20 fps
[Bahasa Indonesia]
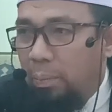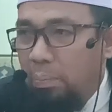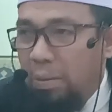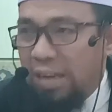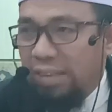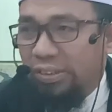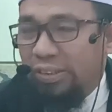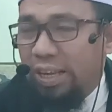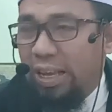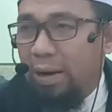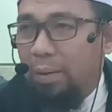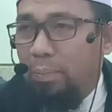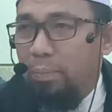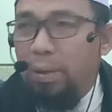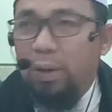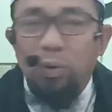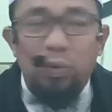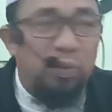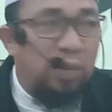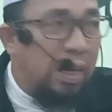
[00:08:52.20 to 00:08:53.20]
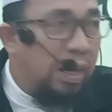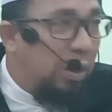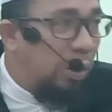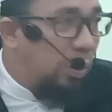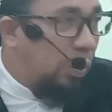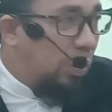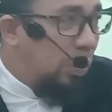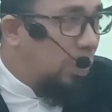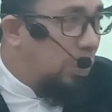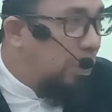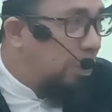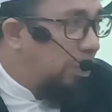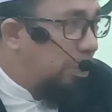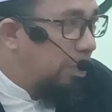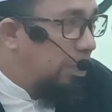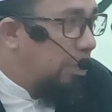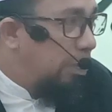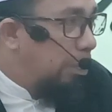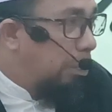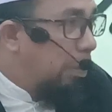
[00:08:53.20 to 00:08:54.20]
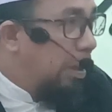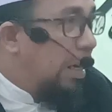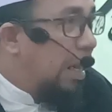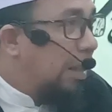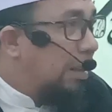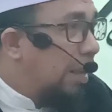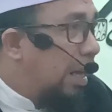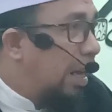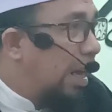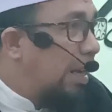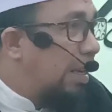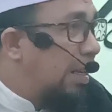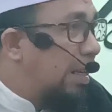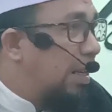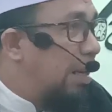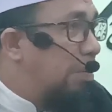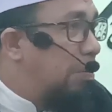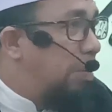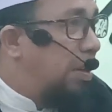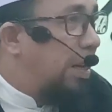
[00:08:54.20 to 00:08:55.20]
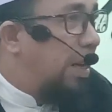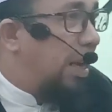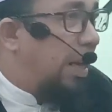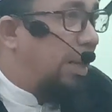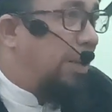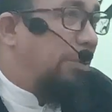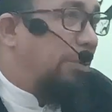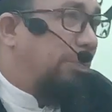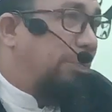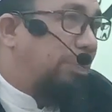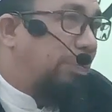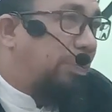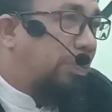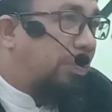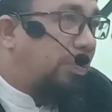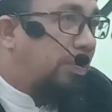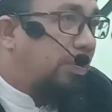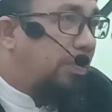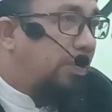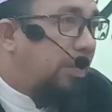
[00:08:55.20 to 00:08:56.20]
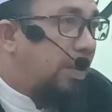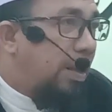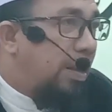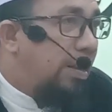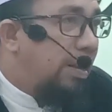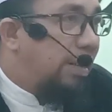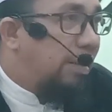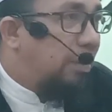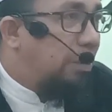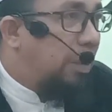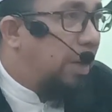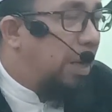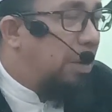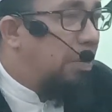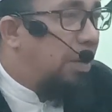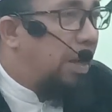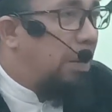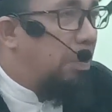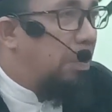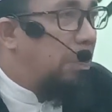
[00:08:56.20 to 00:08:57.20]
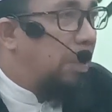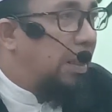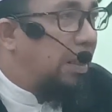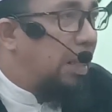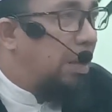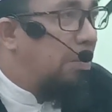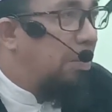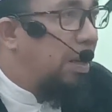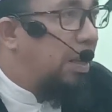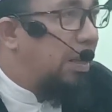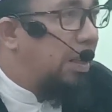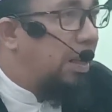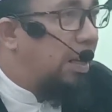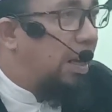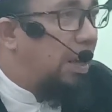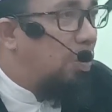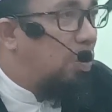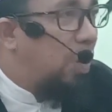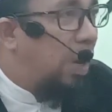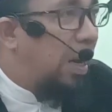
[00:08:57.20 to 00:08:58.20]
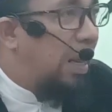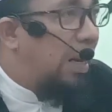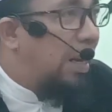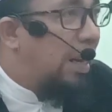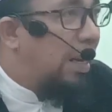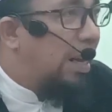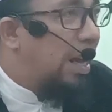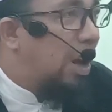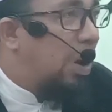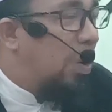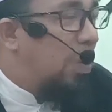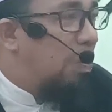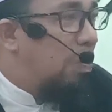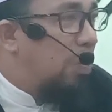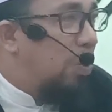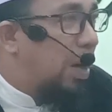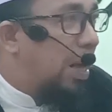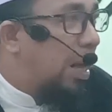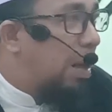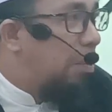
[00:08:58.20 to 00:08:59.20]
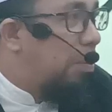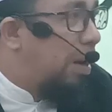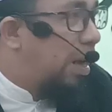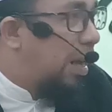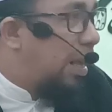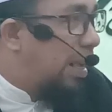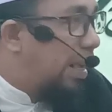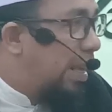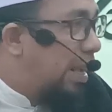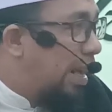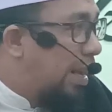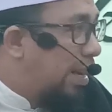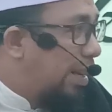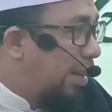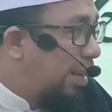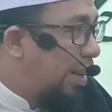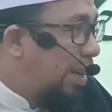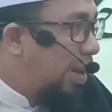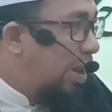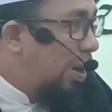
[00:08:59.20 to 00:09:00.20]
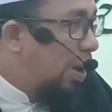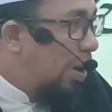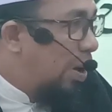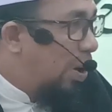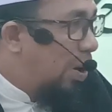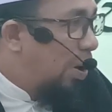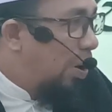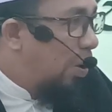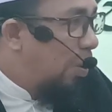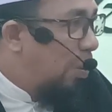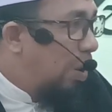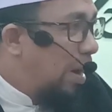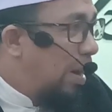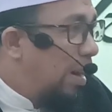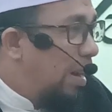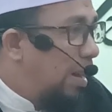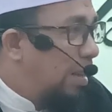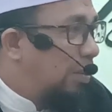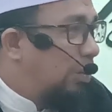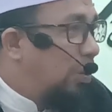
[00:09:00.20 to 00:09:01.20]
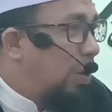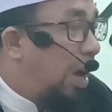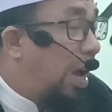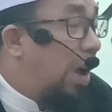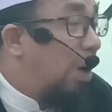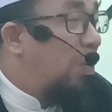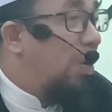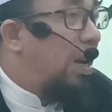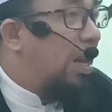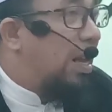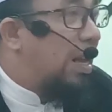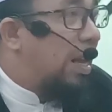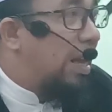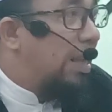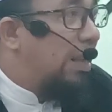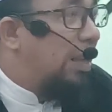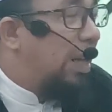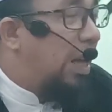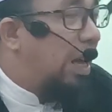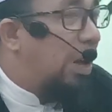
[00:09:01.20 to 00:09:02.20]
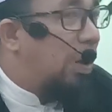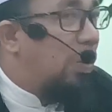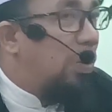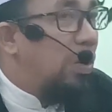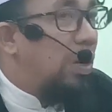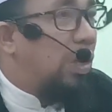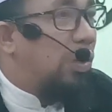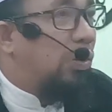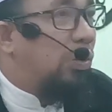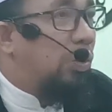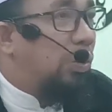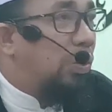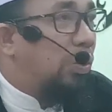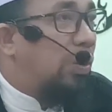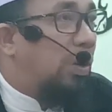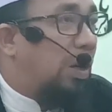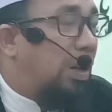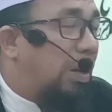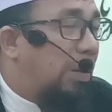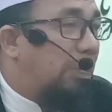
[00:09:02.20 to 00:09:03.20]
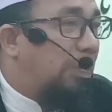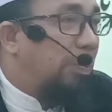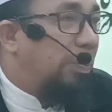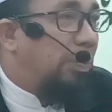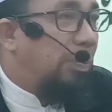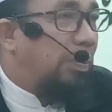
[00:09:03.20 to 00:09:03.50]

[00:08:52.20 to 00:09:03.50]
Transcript: bashar manusia itu mendatangkan kegembiraan ya sebagaimana pepatah mengatakan waladat ka ummu kabakian wan nasu haulaka yadhakuna surura